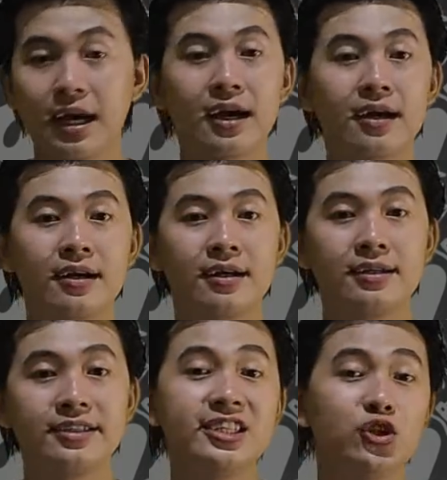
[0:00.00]
Nah,
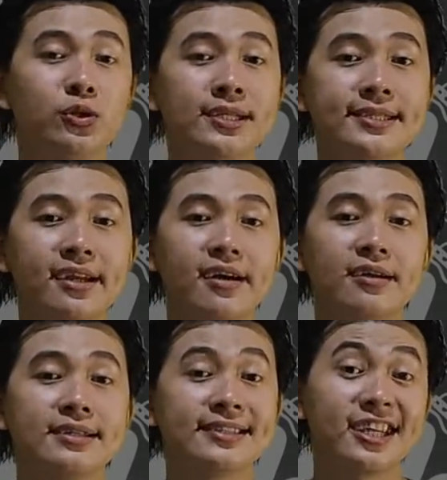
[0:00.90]
di Indonesia,
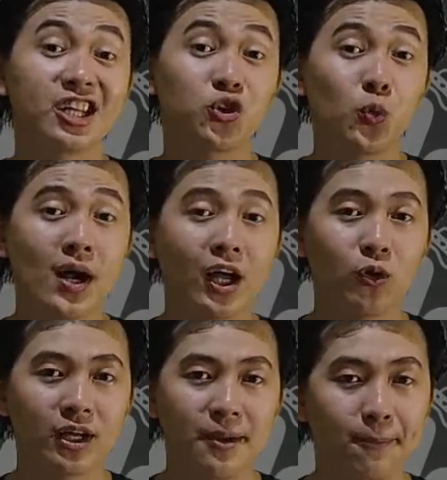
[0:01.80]
Saran gua
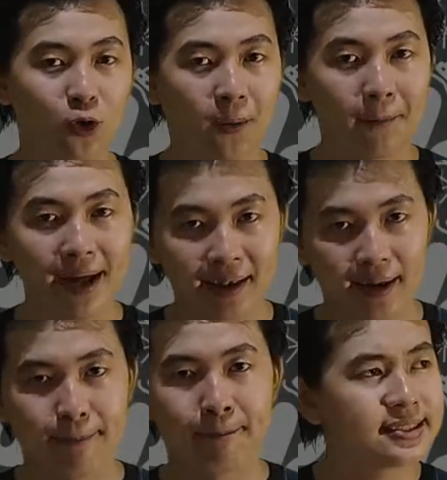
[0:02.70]
kalau kalian pulang
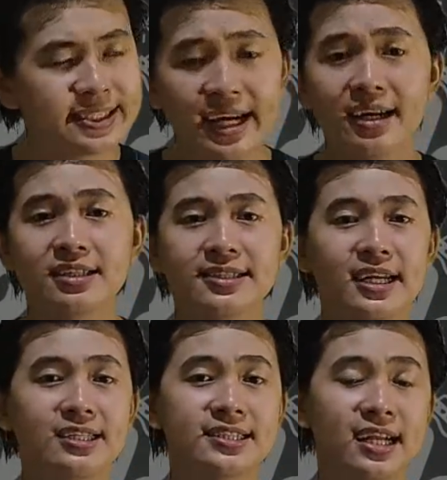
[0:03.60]
malam, jangan
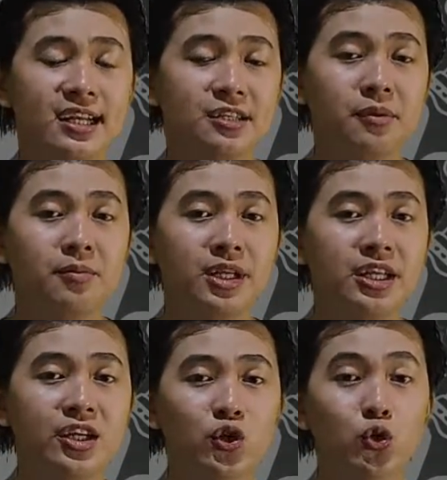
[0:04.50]
sekali-sekali
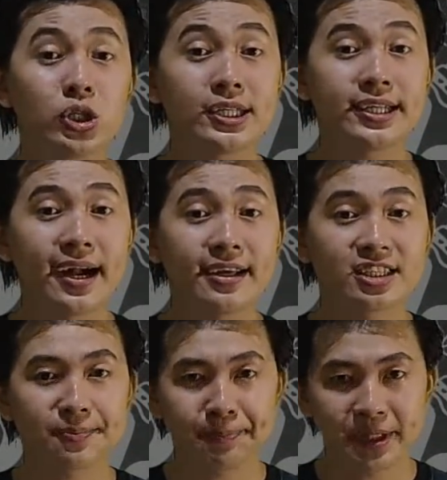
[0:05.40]
memilih rute gang
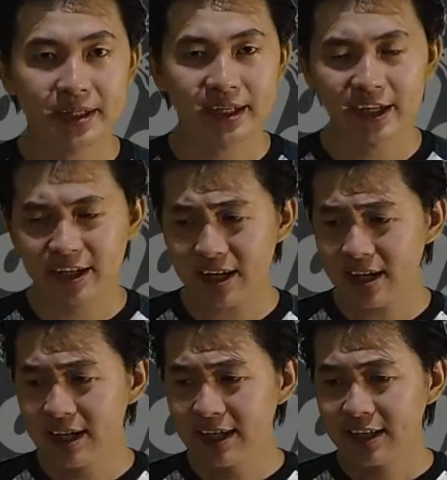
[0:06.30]
yang sempit
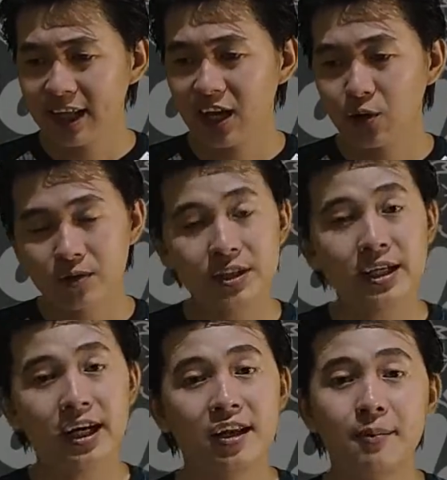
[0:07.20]
karena
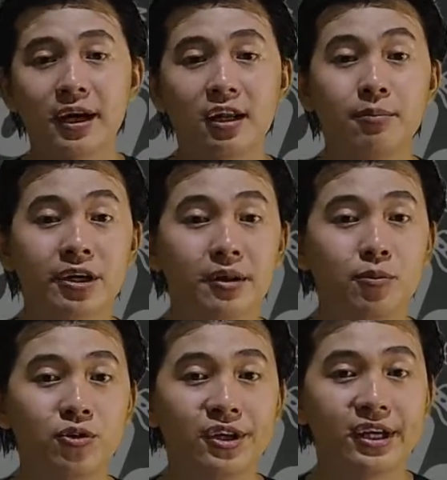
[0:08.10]
takutnya kalian bakalan
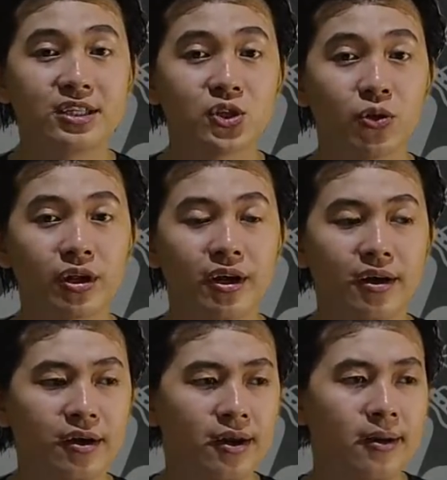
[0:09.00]
bertemu dengan
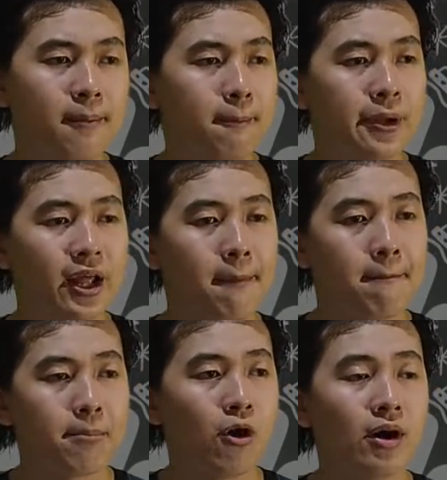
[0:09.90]
seorang
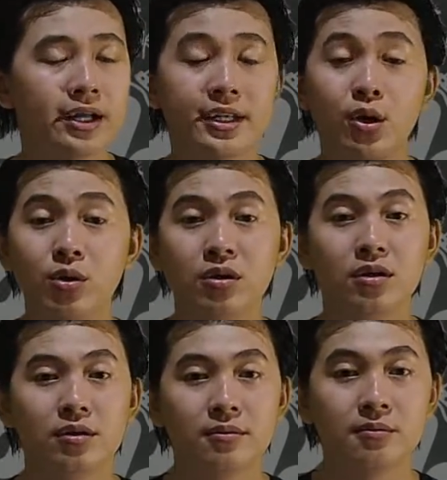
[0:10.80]
perampok
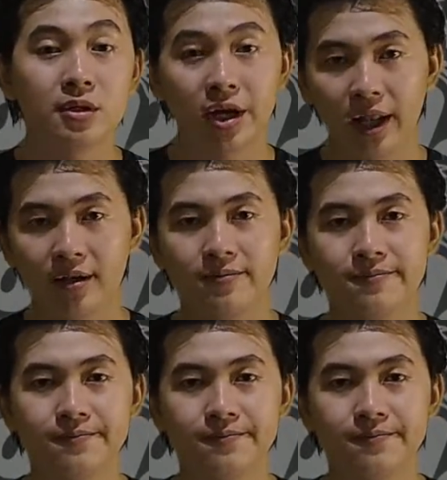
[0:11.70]
atau begal.